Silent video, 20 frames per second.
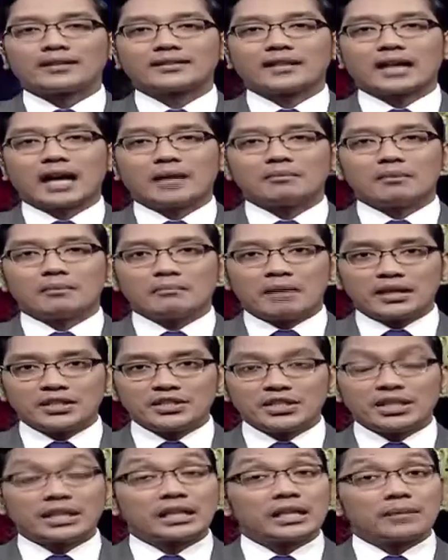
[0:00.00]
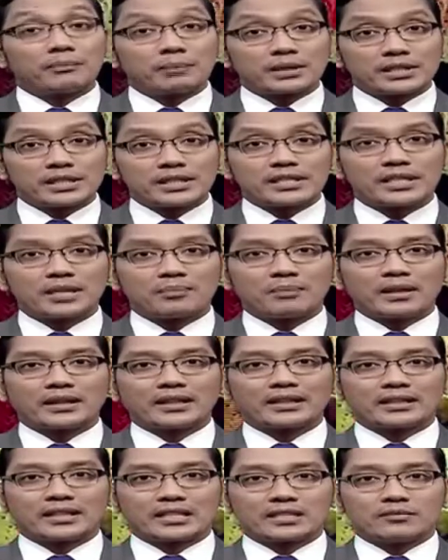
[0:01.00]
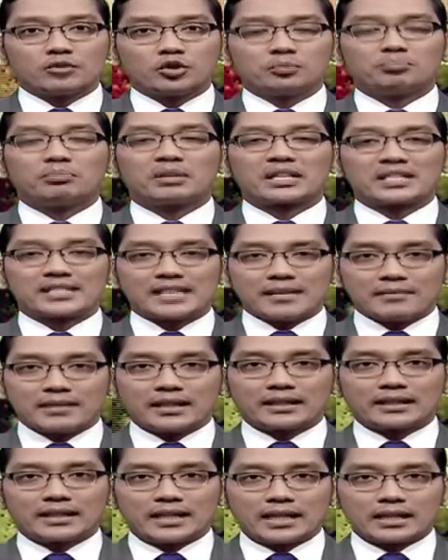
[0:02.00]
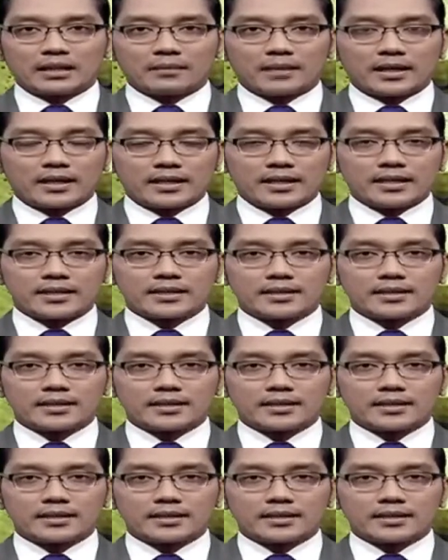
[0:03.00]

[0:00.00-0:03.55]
tengah memancing di pesisir pantai tersebut bersama tiga temannya.